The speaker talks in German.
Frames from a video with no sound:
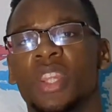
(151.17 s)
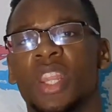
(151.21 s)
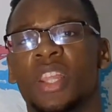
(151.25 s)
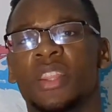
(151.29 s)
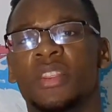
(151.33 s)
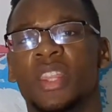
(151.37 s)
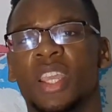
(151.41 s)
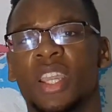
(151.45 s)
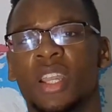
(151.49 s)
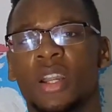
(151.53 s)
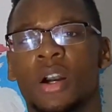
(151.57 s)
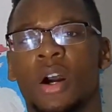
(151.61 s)

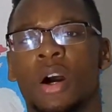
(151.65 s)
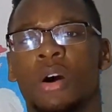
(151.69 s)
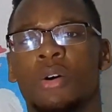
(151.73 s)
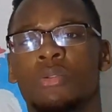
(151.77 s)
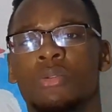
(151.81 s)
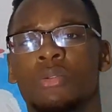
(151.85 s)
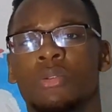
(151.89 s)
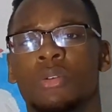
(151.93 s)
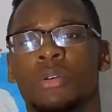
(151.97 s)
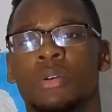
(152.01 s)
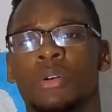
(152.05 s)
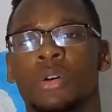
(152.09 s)
dann denk
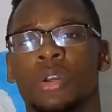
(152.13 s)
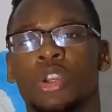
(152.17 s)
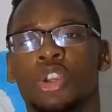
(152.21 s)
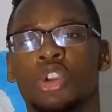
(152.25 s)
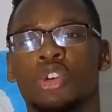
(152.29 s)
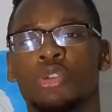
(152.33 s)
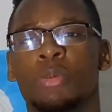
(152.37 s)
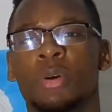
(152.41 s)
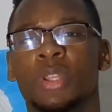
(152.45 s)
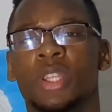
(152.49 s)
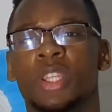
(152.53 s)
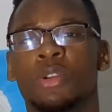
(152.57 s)
auch
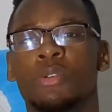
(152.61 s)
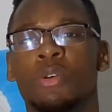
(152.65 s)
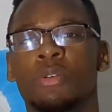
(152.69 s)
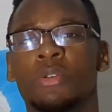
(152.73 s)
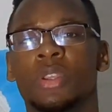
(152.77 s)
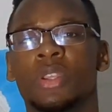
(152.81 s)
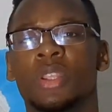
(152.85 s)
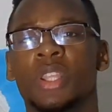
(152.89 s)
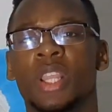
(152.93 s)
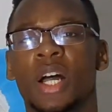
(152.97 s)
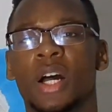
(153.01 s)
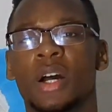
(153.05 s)
über die
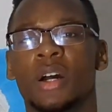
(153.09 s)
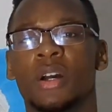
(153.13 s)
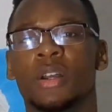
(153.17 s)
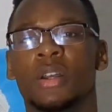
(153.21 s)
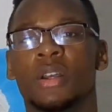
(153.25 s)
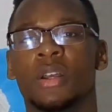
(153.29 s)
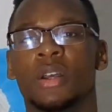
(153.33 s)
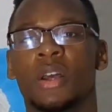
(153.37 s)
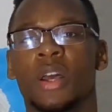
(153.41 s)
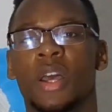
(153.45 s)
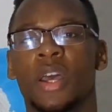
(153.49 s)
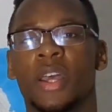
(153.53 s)
Leute
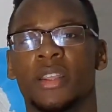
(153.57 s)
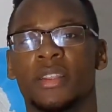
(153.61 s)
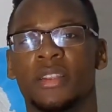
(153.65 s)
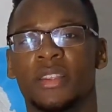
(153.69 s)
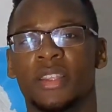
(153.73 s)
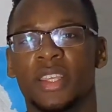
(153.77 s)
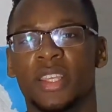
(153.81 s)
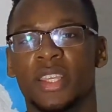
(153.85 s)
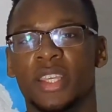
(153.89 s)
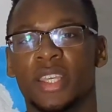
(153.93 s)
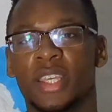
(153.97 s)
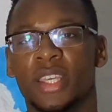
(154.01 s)
nach,
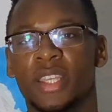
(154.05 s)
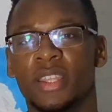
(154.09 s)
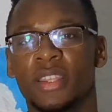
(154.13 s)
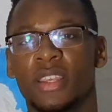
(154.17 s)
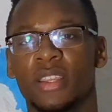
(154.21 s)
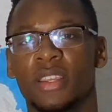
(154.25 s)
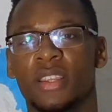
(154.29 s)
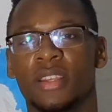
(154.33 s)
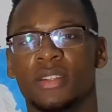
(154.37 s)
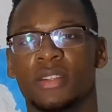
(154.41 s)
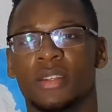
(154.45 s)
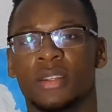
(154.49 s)
die
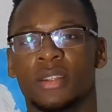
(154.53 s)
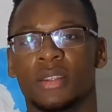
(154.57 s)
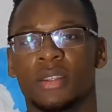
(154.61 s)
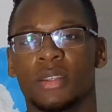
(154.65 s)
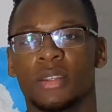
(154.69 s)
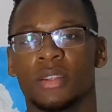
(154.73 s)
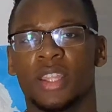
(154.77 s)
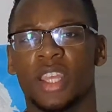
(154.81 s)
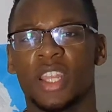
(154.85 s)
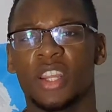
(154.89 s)
hinter dir sind.